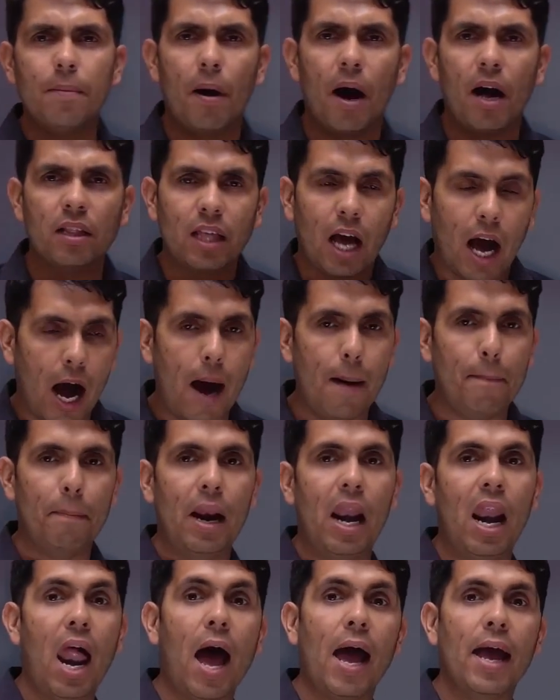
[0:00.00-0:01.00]
बात
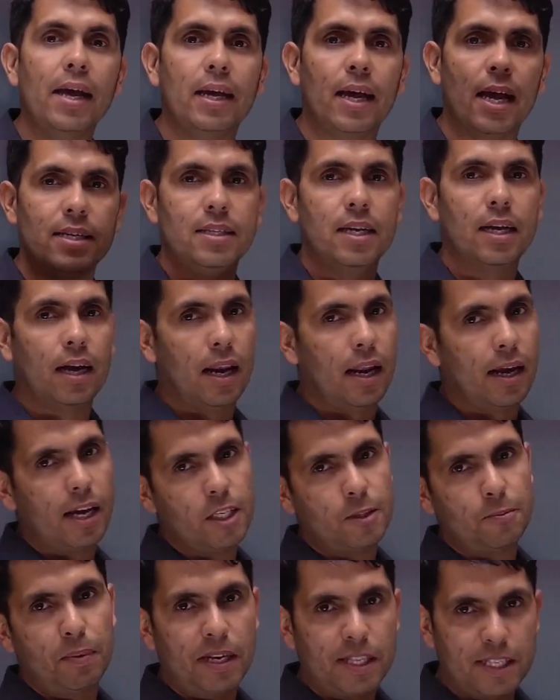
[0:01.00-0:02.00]
अप्लाई कैसे करेंगे
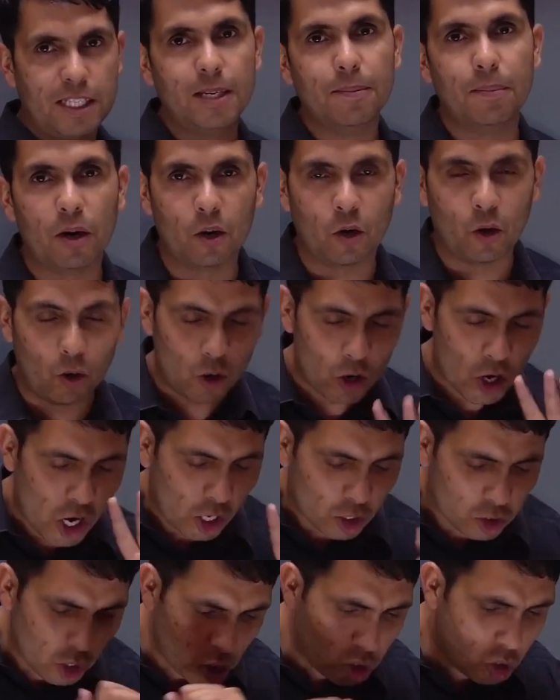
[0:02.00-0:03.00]
इस प्रिंसिपल को
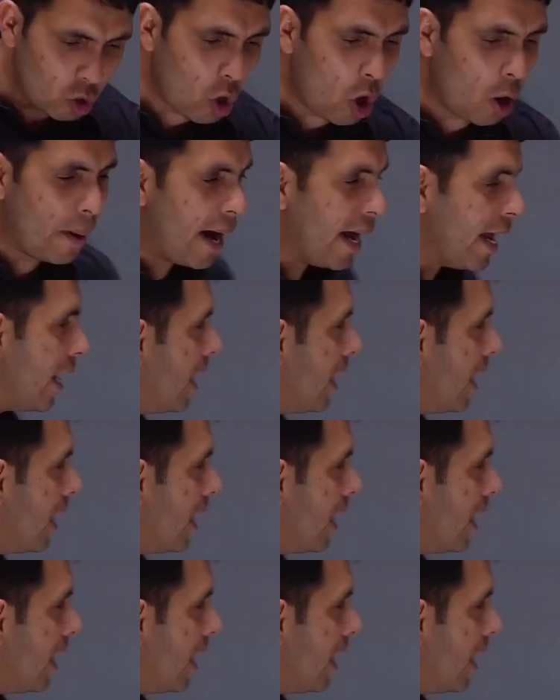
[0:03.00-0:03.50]
तो सुनो भाई